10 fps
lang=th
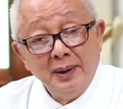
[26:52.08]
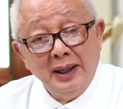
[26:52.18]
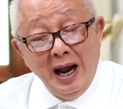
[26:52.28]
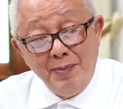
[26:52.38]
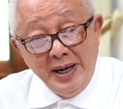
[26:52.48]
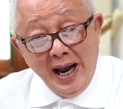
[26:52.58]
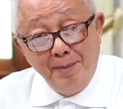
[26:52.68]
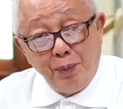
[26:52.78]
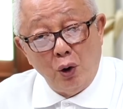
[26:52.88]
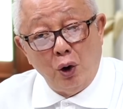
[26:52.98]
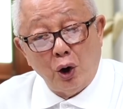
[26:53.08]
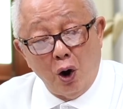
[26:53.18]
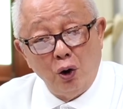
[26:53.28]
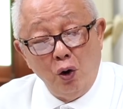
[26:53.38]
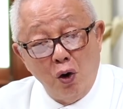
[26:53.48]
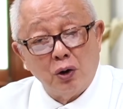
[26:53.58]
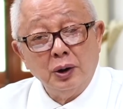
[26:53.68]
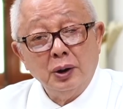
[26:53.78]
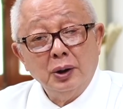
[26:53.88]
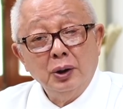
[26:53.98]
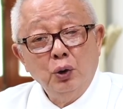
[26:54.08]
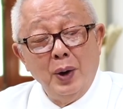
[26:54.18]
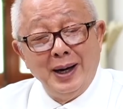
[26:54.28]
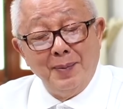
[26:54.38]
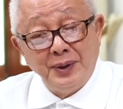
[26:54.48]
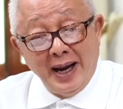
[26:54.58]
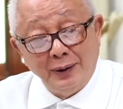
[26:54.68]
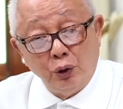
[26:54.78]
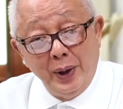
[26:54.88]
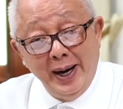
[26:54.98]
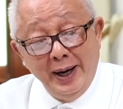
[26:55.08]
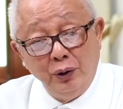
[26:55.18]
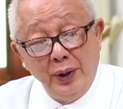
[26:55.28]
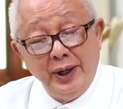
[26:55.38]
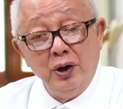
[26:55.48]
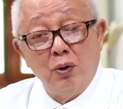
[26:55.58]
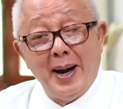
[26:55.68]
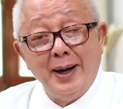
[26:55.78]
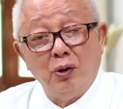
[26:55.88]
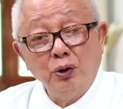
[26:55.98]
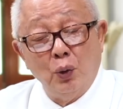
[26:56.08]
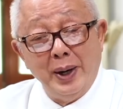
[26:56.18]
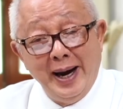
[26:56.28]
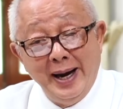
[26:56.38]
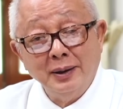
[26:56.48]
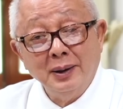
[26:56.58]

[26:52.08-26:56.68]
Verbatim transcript: และพยายามปกครองโลกด้วยคำสั่งตัวเองด้วยนโยบายของตัวเอง